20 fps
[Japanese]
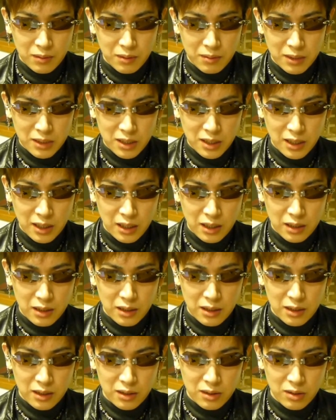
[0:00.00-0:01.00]
まあ、まして、
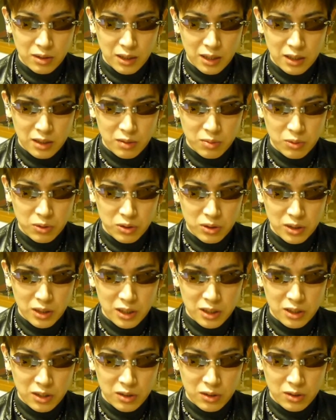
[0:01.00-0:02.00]
えー、それがスポーツ
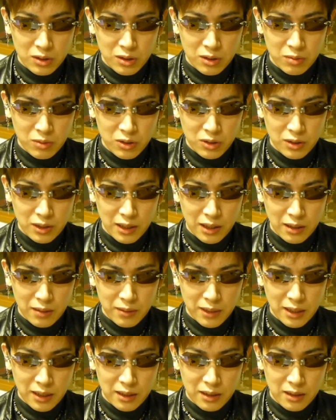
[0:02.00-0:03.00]
で使用するものであ
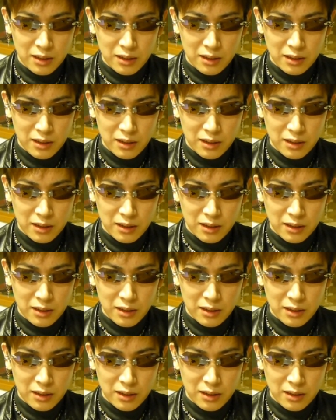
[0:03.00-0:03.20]
れば、